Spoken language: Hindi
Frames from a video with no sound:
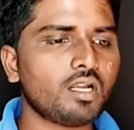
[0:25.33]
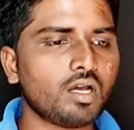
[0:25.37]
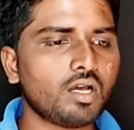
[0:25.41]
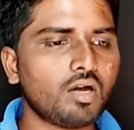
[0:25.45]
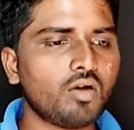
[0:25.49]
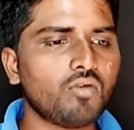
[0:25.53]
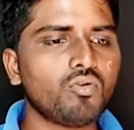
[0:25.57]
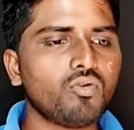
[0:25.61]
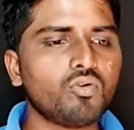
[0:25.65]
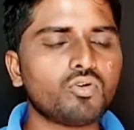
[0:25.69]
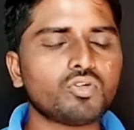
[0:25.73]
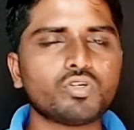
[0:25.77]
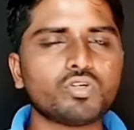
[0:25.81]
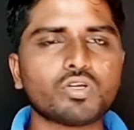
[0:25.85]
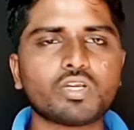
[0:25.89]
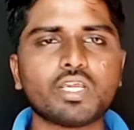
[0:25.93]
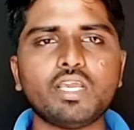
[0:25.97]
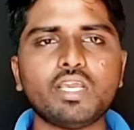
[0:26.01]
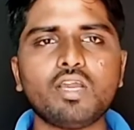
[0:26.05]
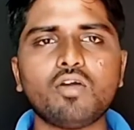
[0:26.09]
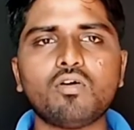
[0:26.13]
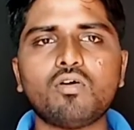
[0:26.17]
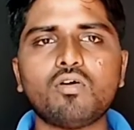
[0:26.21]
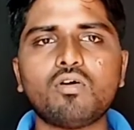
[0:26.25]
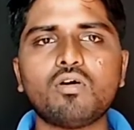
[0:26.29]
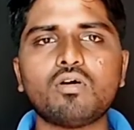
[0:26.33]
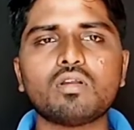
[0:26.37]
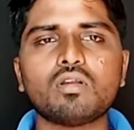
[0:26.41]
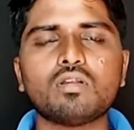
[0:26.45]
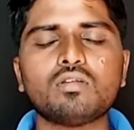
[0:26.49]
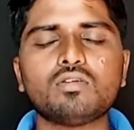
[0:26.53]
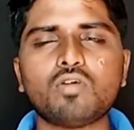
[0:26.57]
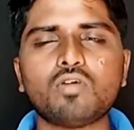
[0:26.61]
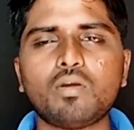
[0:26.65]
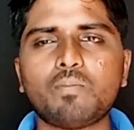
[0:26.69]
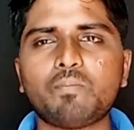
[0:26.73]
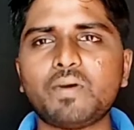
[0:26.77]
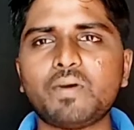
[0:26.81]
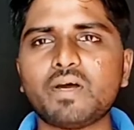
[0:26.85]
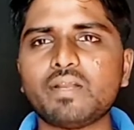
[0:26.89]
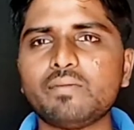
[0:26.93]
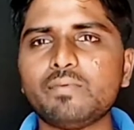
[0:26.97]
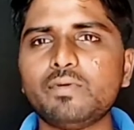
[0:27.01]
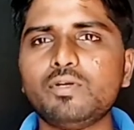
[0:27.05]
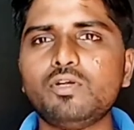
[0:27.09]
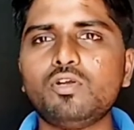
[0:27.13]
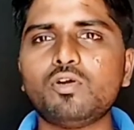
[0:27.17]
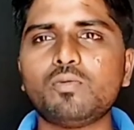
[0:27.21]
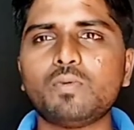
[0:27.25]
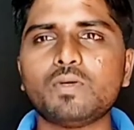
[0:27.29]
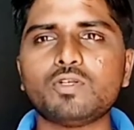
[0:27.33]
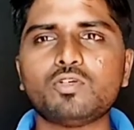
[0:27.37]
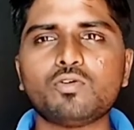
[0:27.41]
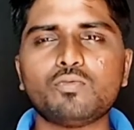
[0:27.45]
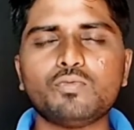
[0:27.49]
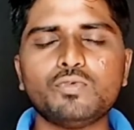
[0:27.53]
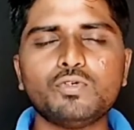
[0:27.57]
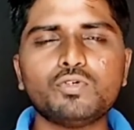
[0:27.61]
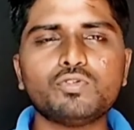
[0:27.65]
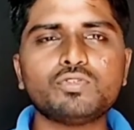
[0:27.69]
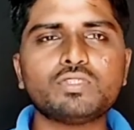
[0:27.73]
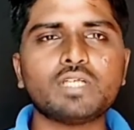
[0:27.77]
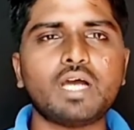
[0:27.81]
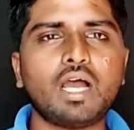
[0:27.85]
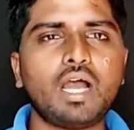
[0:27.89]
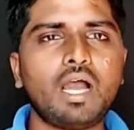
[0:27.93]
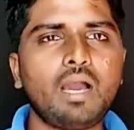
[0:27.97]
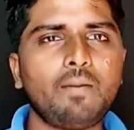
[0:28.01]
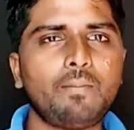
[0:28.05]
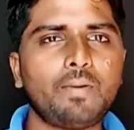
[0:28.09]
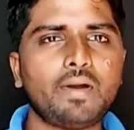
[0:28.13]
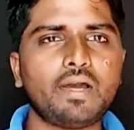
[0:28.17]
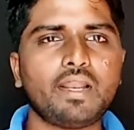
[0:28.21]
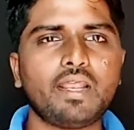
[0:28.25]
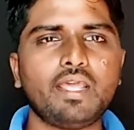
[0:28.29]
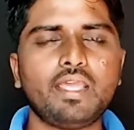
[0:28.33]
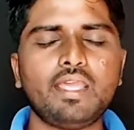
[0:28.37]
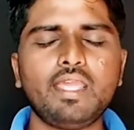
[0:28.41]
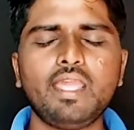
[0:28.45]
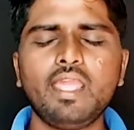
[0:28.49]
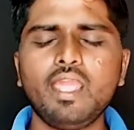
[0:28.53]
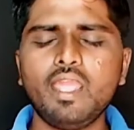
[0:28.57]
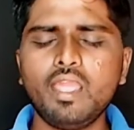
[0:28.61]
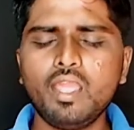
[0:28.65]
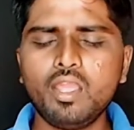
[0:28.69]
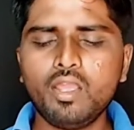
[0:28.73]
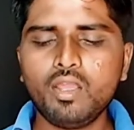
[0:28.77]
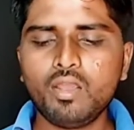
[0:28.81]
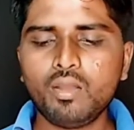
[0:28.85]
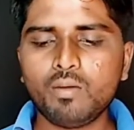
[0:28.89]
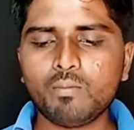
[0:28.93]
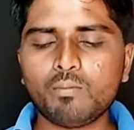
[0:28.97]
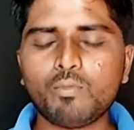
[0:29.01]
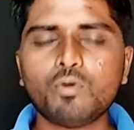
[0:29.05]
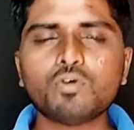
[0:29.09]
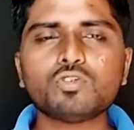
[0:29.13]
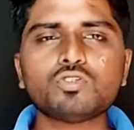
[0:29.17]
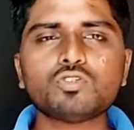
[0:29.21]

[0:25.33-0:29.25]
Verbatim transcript: डाउन हो चुके हैं और जो है पर वीडियो पे जो व्यूज़ आ पा रहे हैं वो